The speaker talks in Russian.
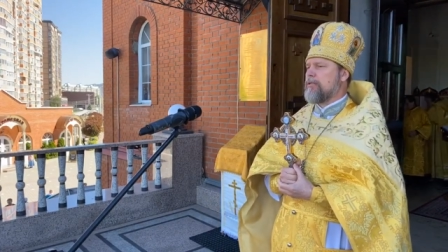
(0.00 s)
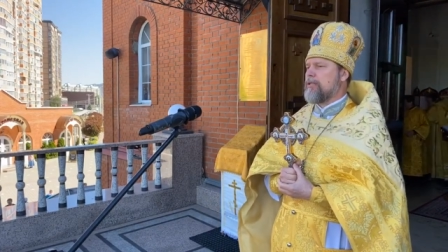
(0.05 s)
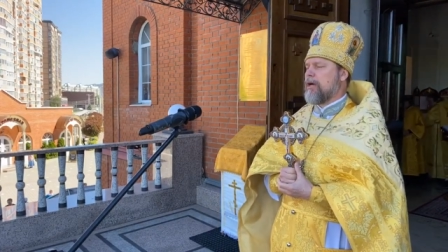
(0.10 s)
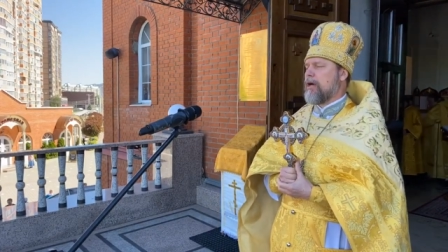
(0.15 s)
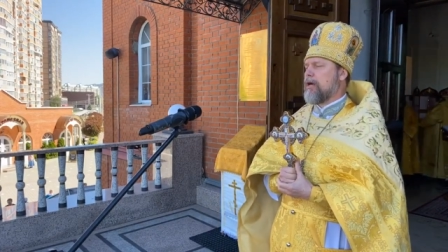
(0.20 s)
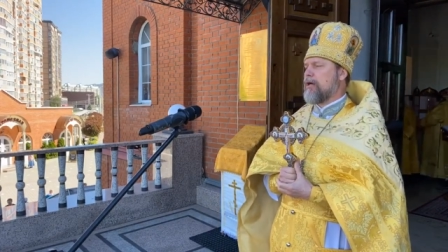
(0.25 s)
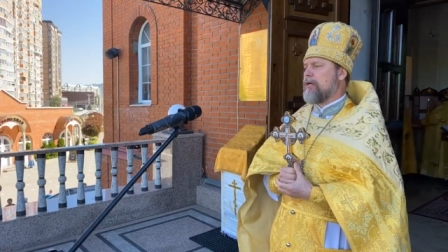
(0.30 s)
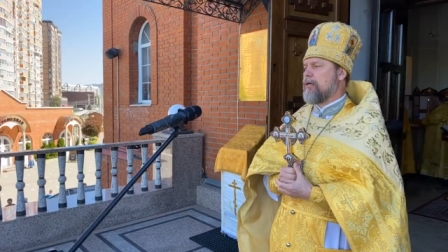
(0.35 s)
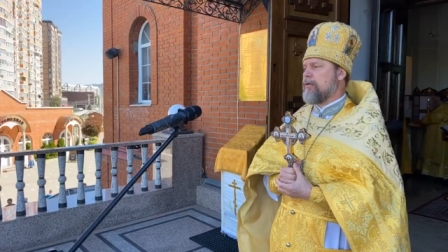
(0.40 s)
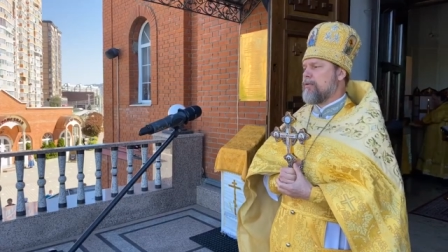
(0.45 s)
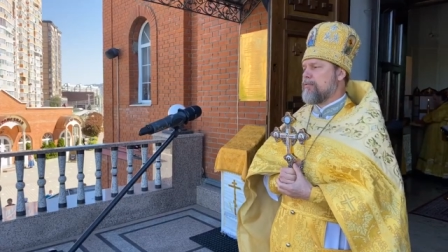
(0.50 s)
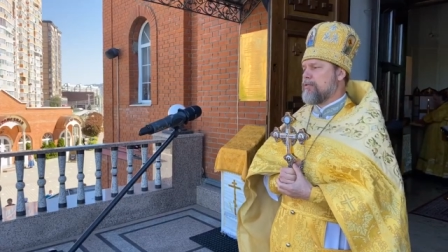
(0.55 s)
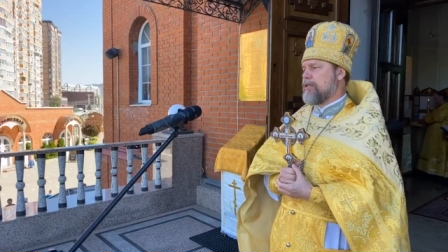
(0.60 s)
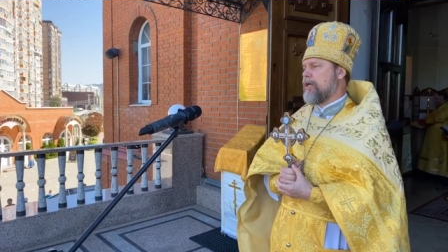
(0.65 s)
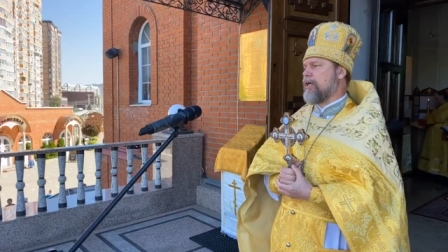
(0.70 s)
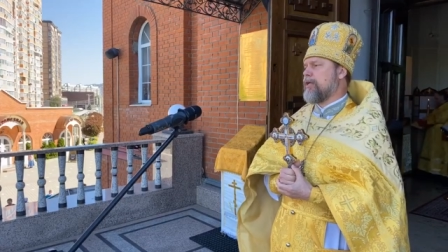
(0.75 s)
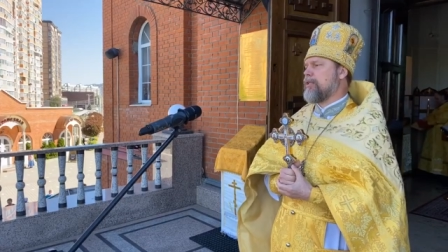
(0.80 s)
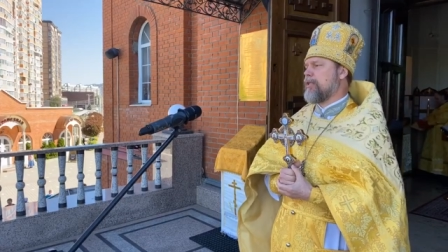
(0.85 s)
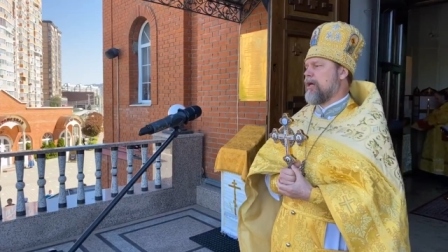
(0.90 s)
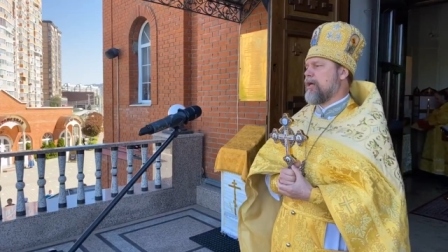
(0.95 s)
на
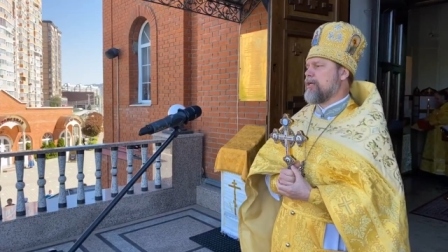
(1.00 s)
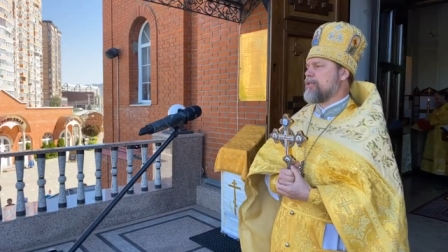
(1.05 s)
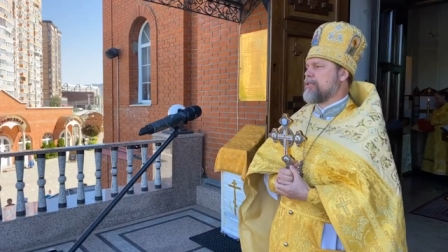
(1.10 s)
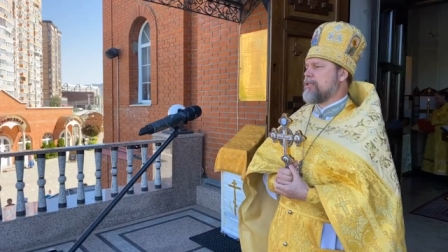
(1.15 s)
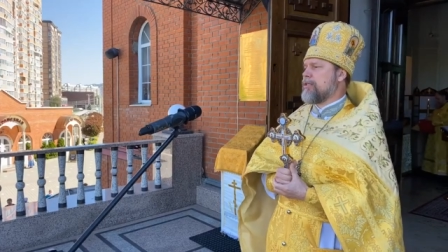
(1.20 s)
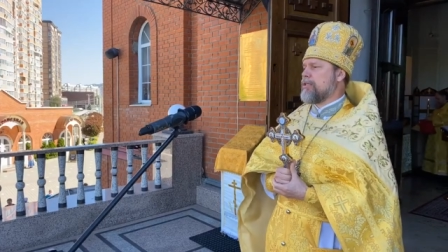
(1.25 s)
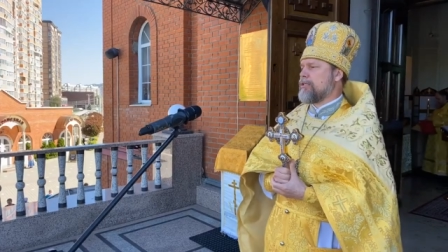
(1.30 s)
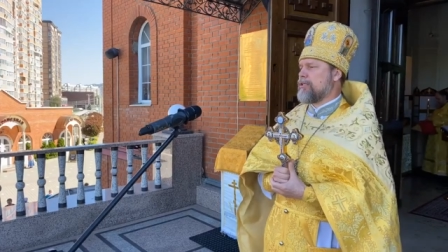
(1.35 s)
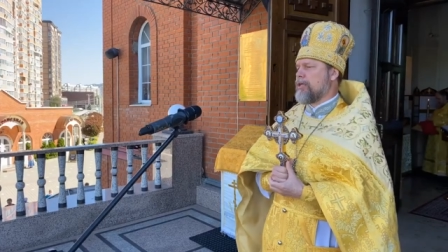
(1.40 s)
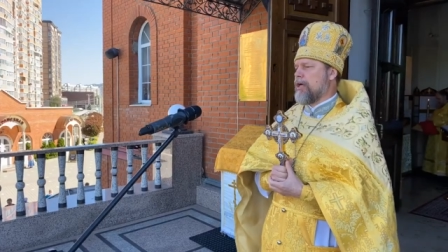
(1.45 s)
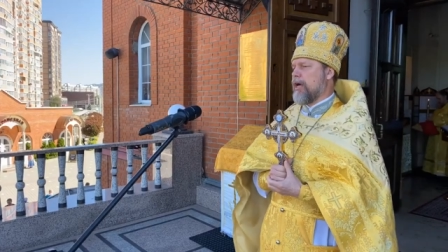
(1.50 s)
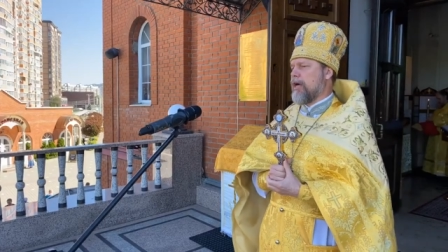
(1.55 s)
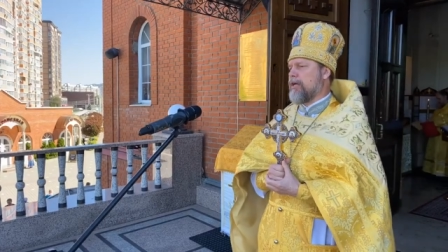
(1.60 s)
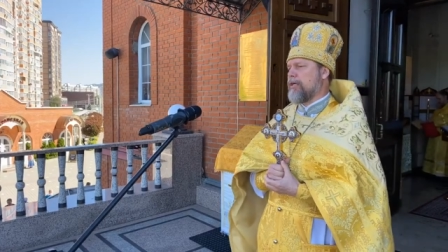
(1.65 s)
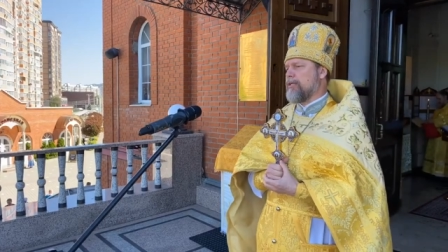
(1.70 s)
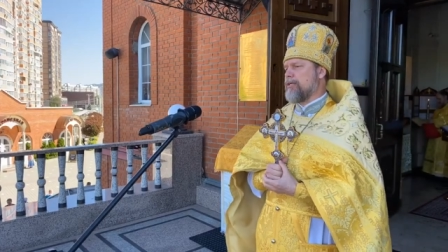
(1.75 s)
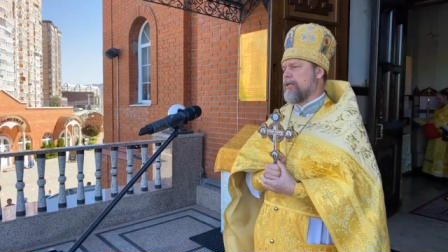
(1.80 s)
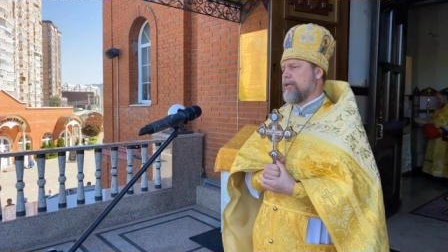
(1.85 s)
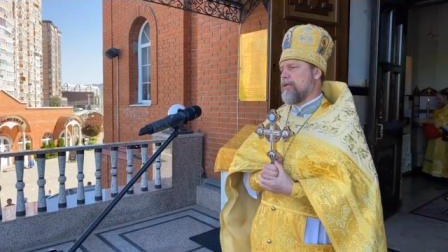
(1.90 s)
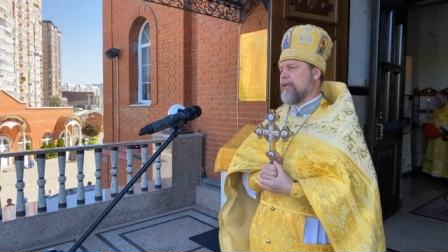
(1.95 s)
все наши
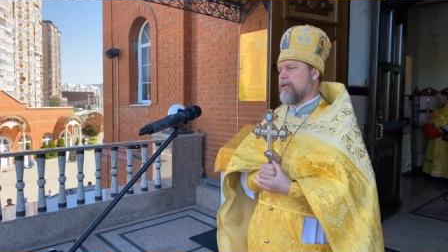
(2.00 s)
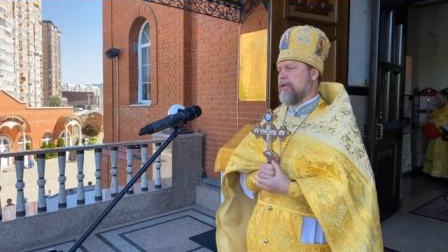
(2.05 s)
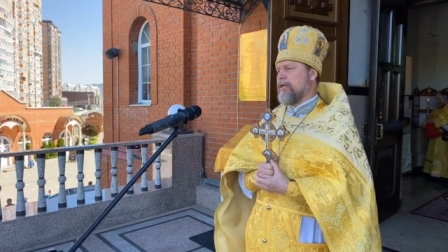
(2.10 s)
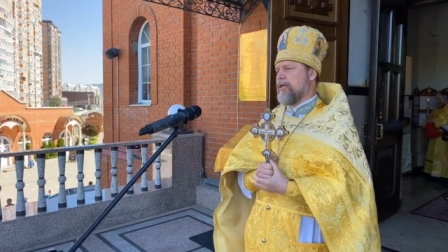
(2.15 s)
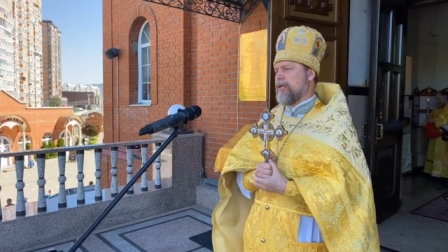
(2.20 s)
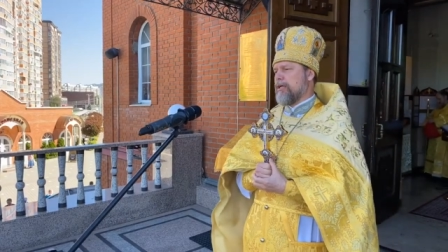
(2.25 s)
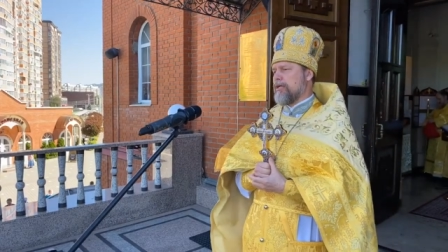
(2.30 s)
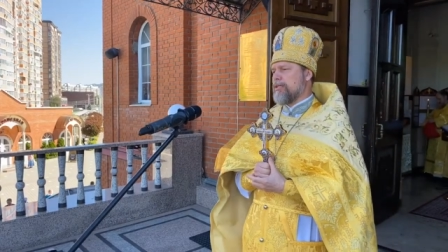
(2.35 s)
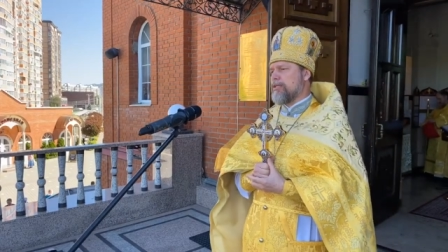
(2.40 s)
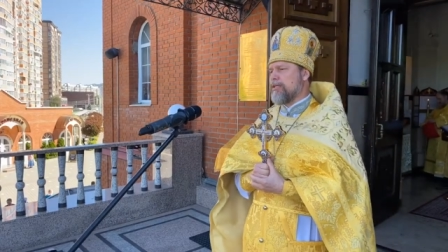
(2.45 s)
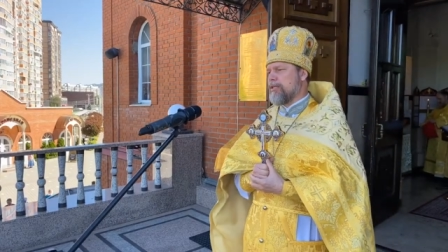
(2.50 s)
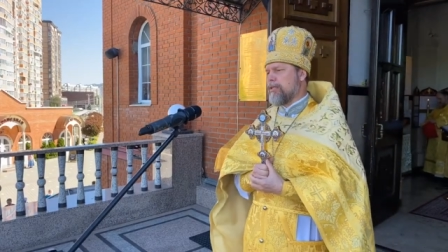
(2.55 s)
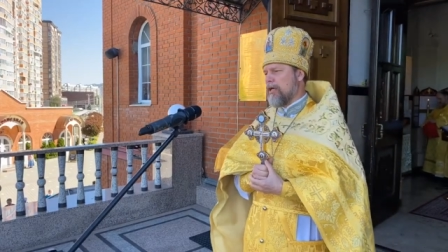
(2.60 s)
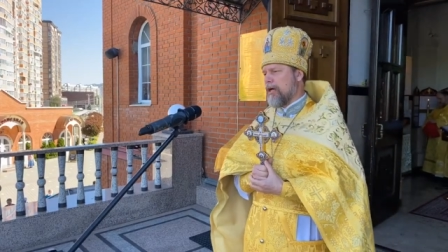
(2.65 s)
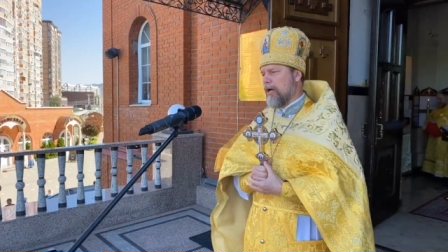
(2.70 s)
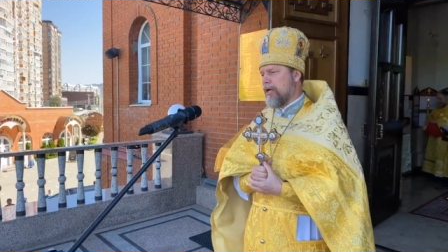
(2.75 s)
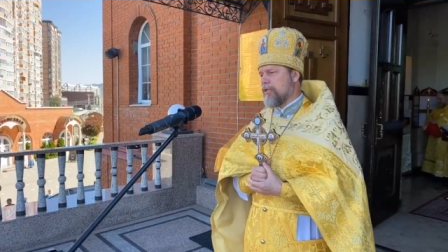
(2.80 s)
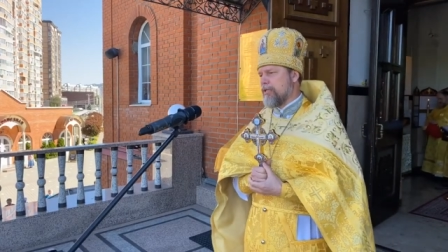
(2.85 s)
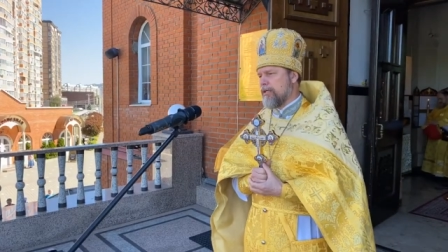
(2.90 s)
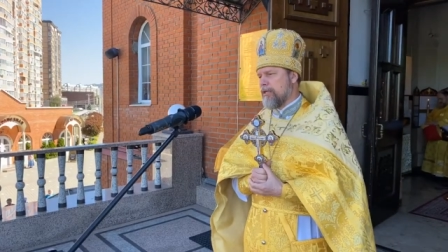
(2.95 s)
чаяния и
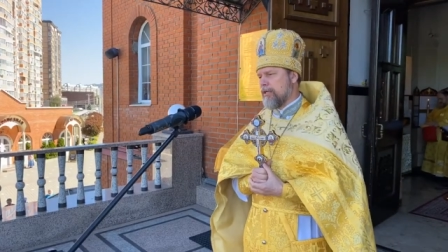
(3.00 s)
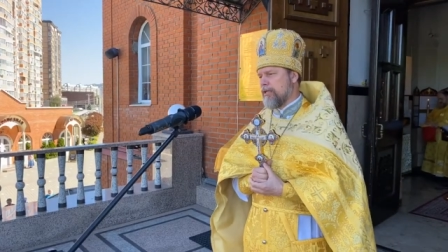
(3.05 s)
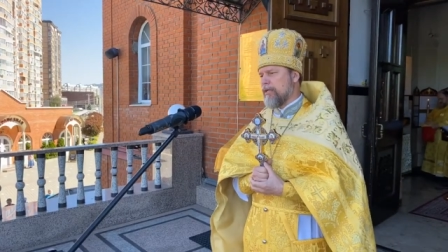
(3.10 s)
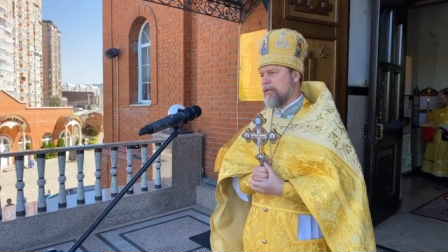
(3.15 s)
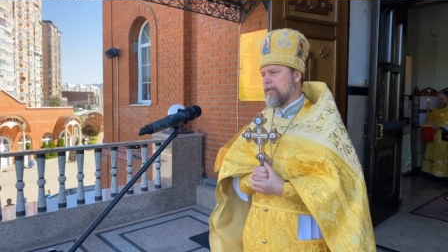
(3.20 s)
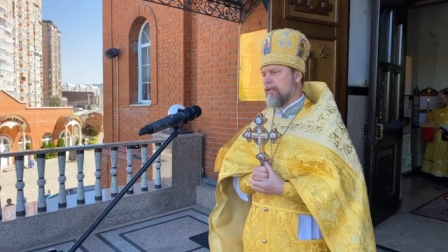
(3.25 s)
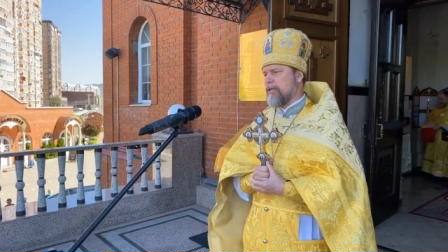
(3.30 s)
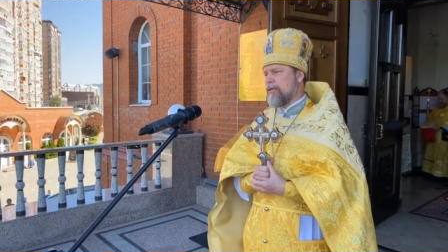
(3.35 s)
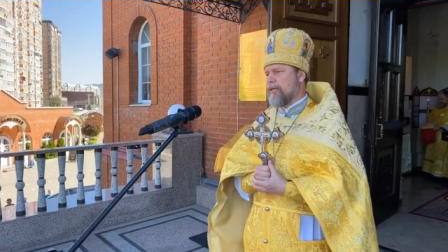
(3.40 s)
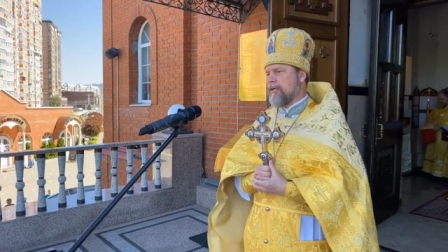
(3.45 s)
ожидания